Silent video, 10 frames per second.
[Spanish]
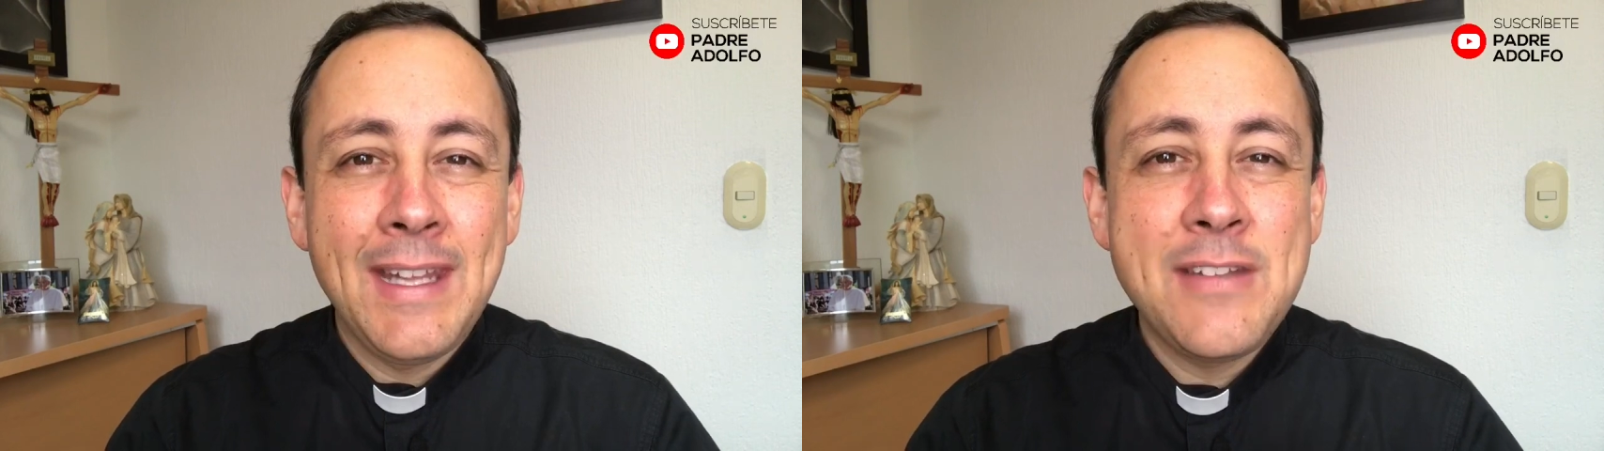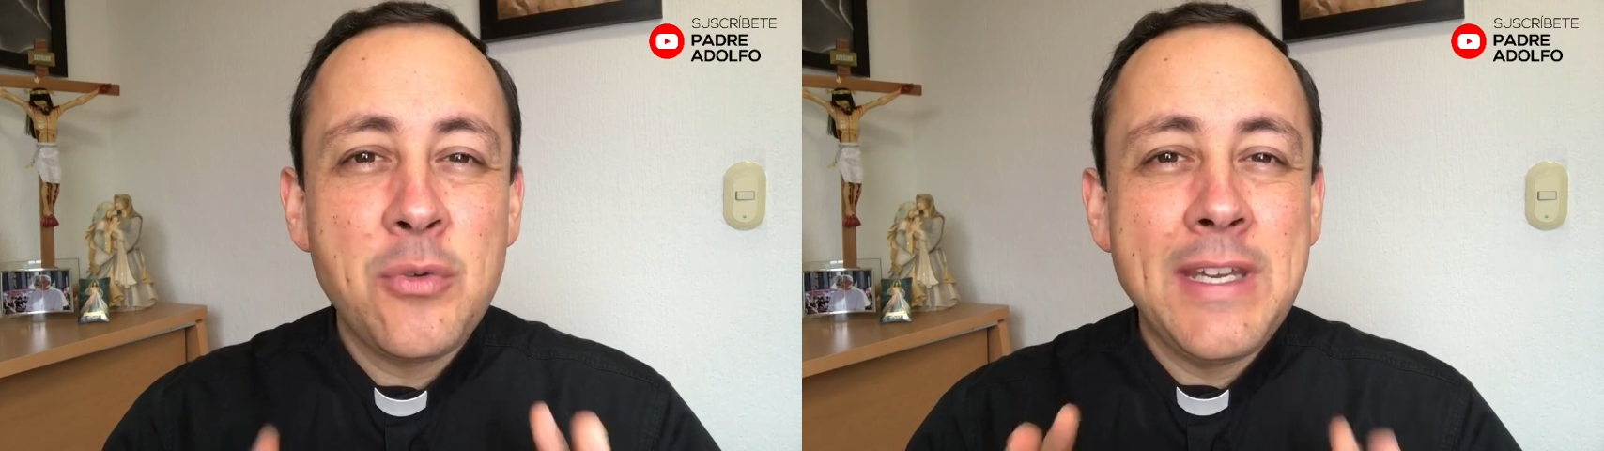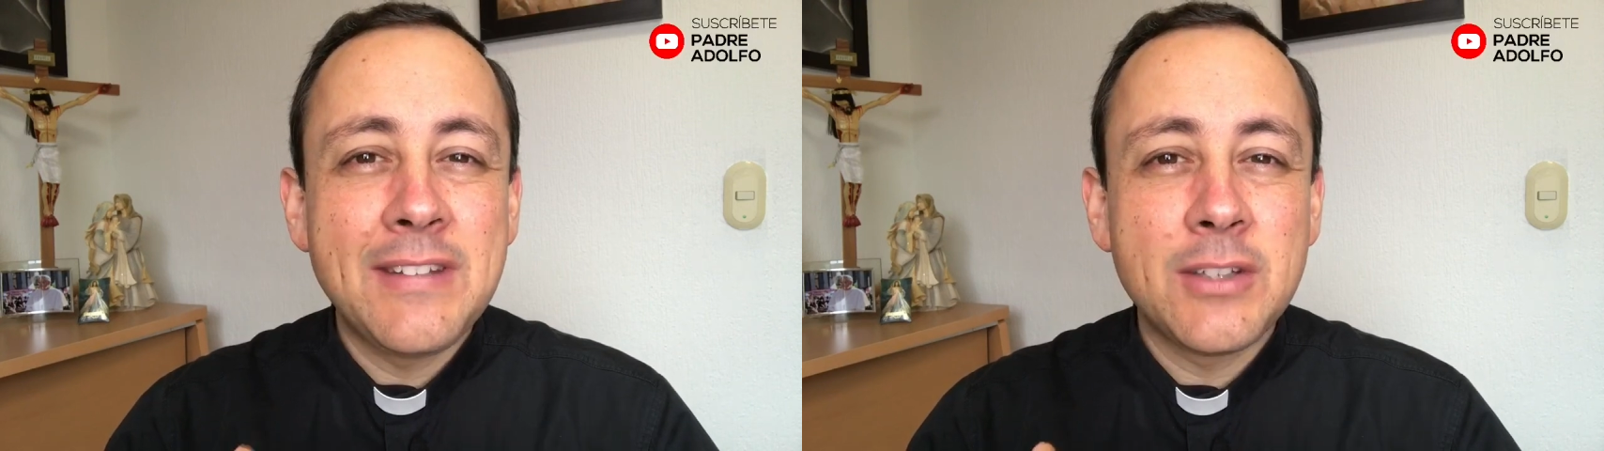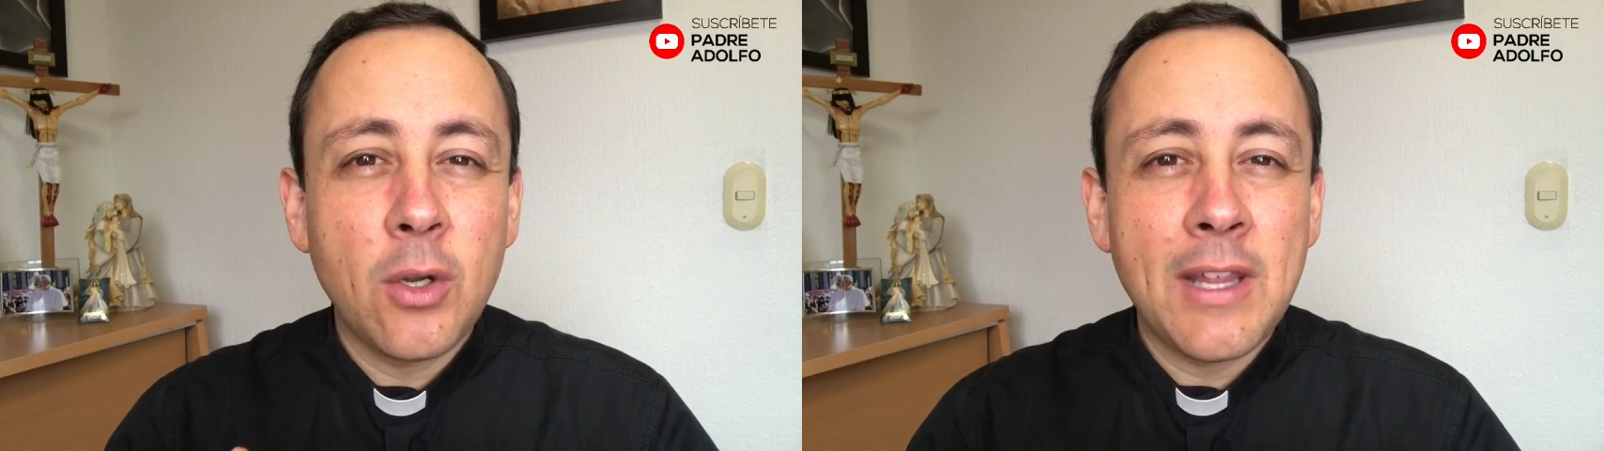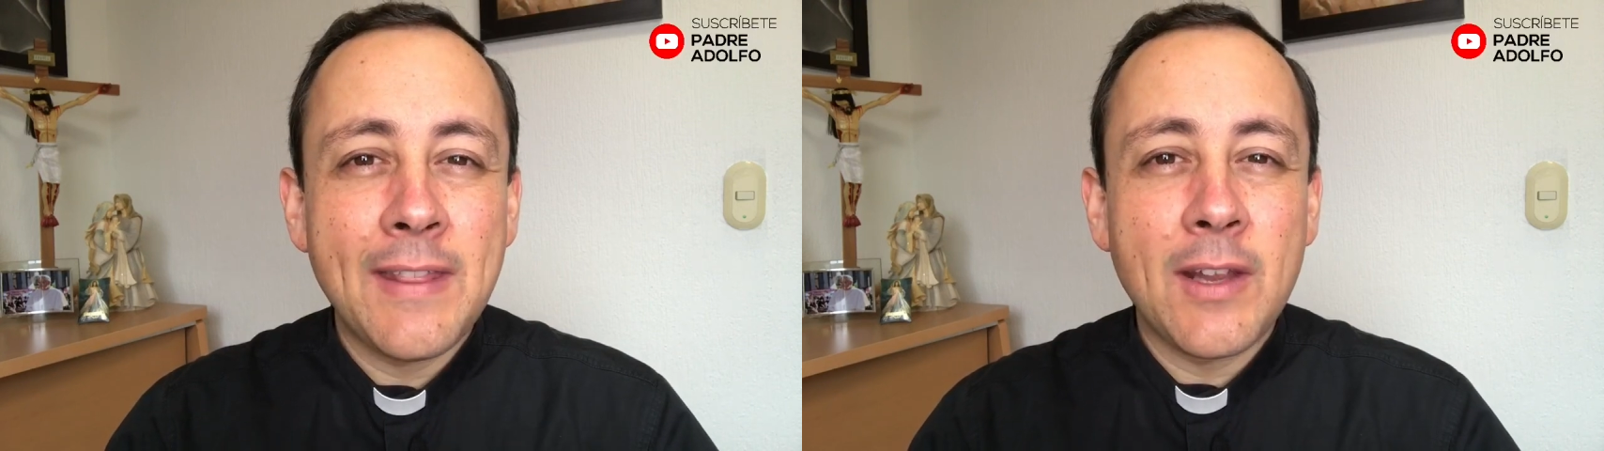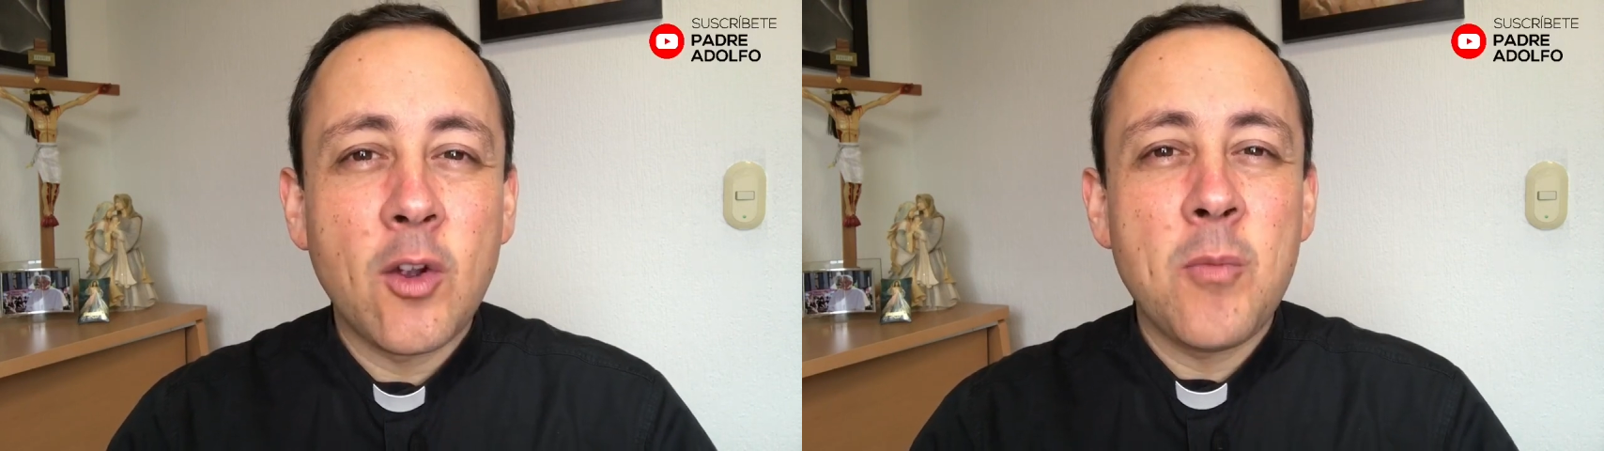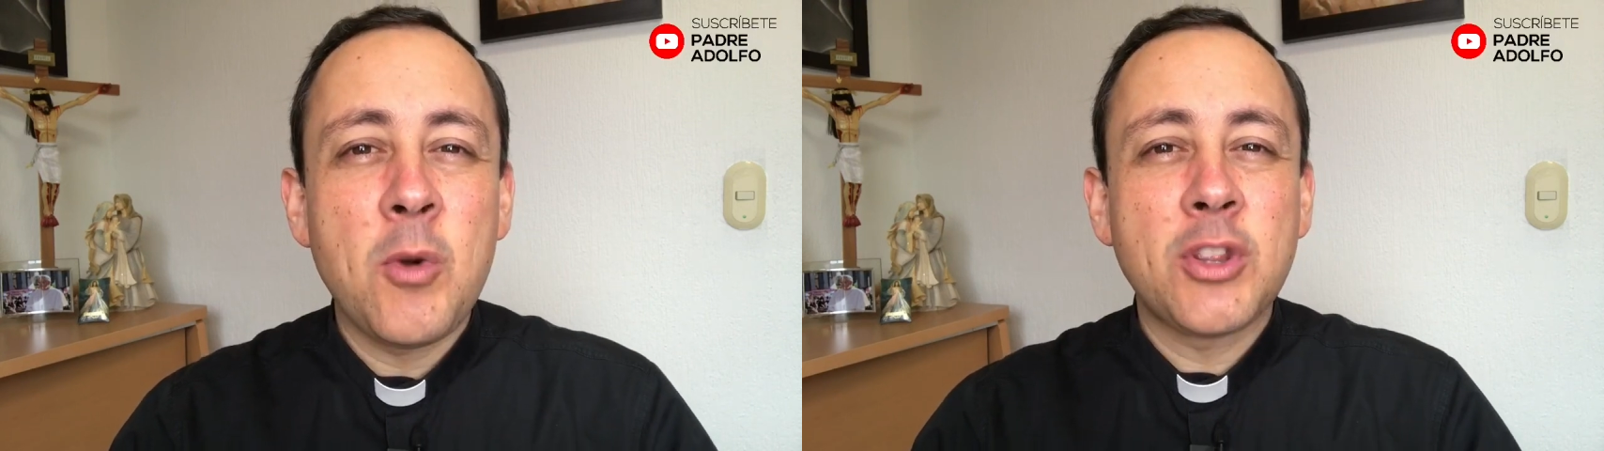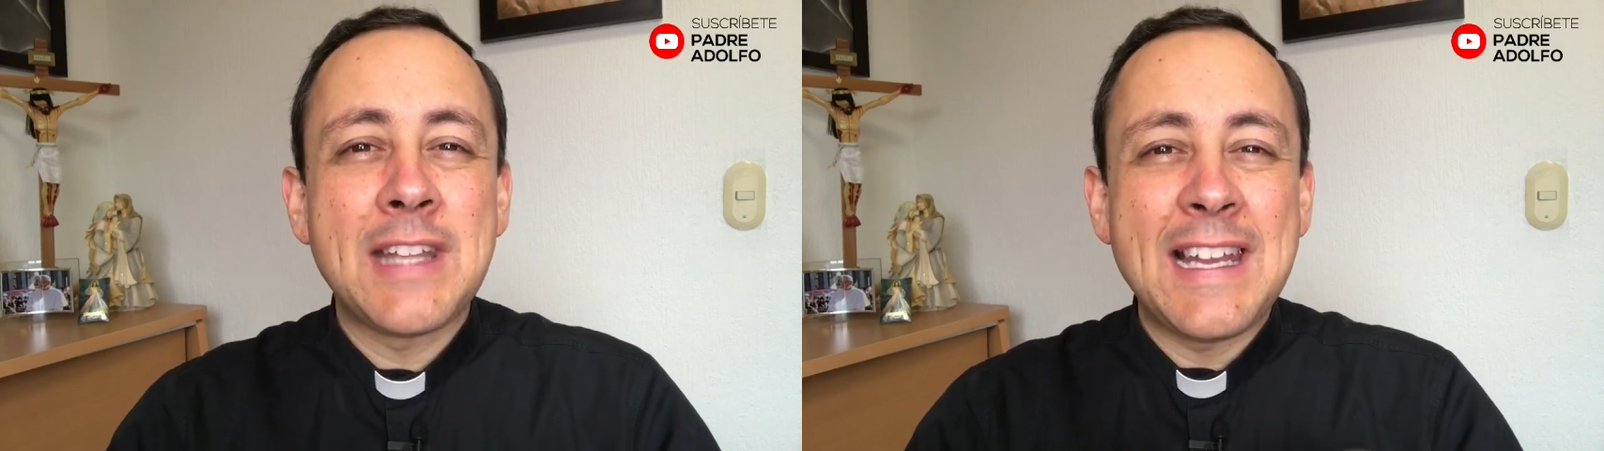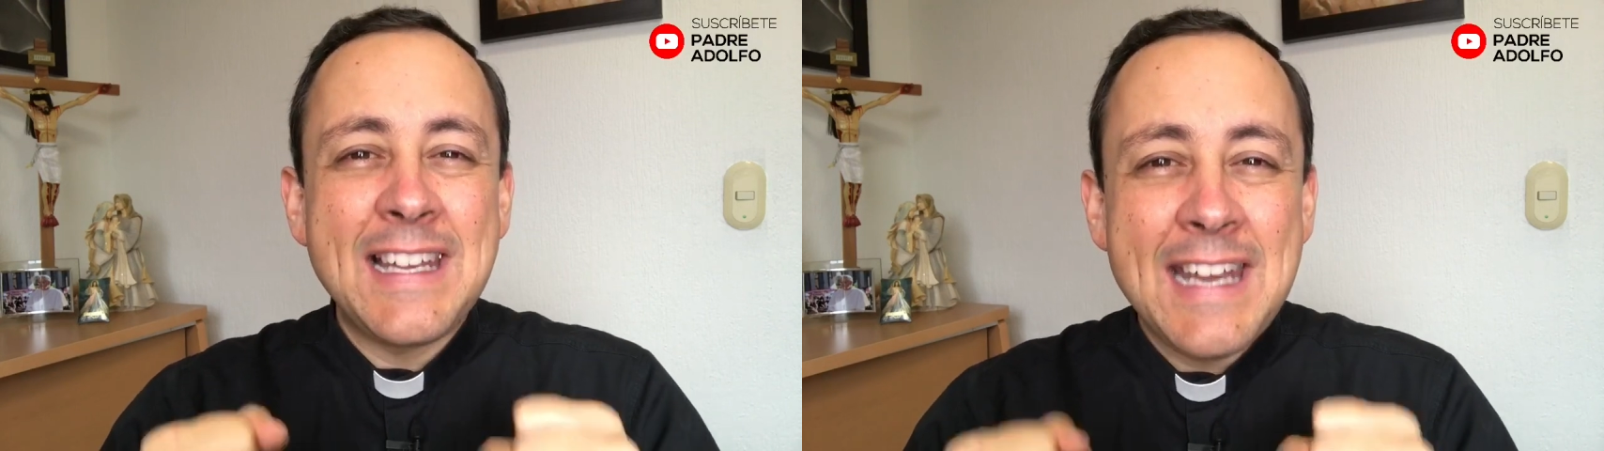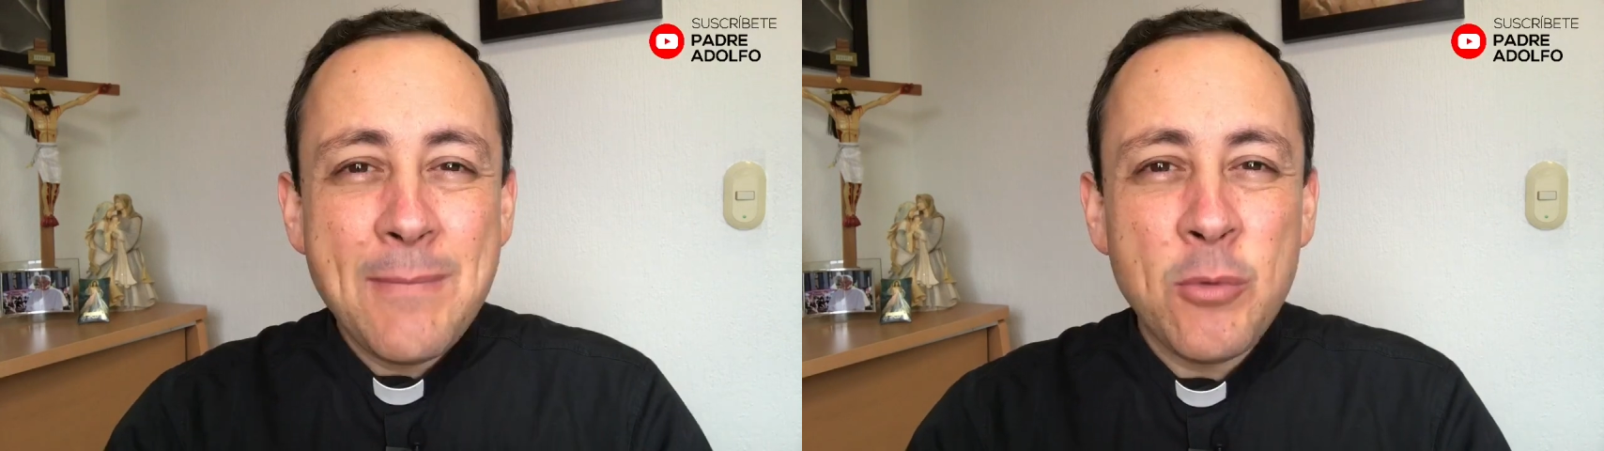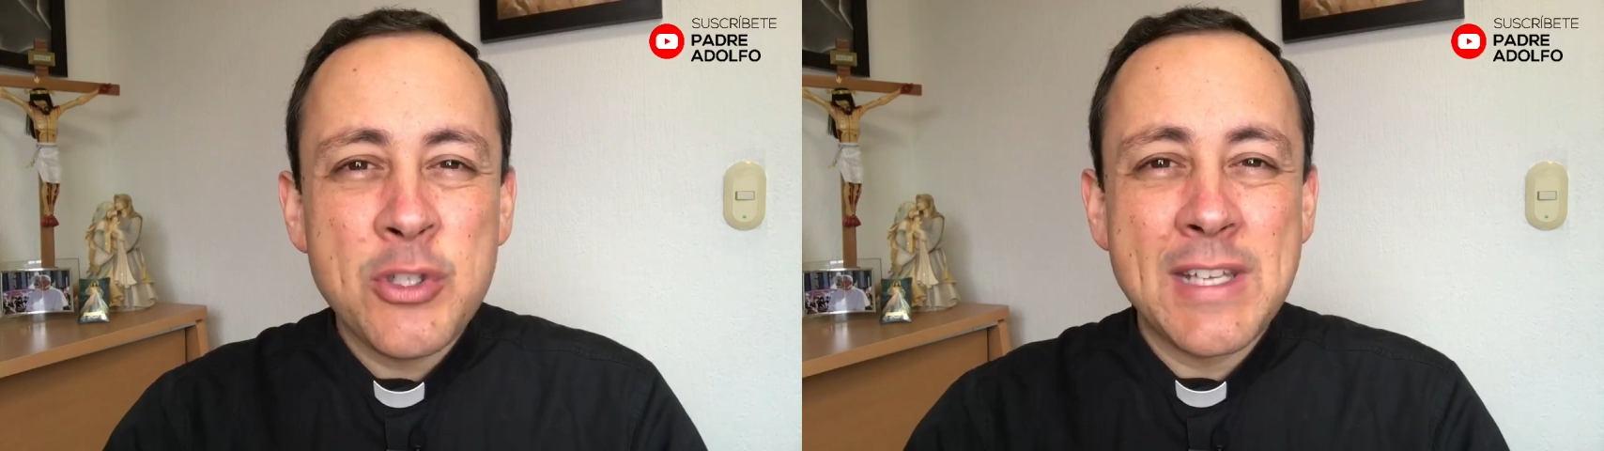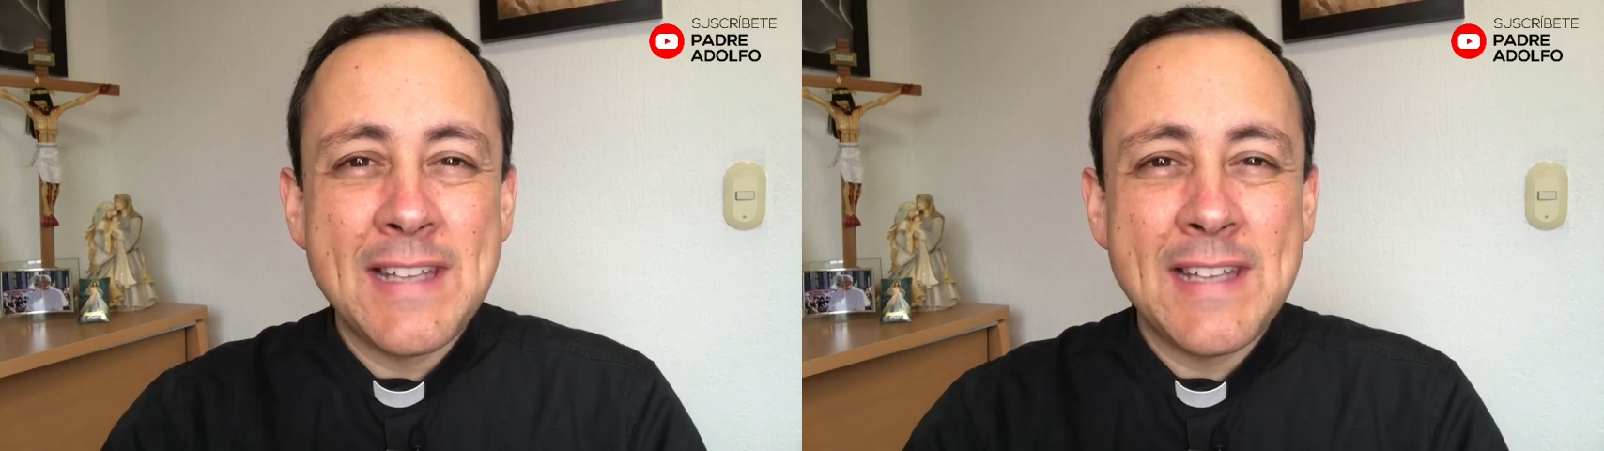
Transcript: Es una historia de cómo tenemos